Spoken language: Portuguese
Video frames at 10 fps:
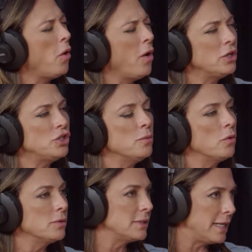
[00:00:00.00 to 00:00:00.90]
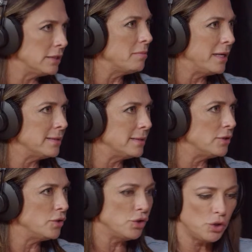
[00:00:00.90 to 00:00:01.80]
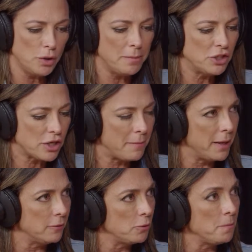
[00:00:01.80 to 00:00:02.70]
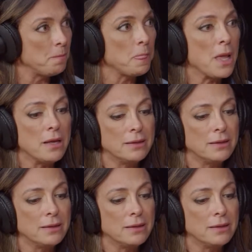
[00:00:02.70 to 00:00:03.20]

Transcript: ótimo, com seis meses de ah, medicamento. Okay.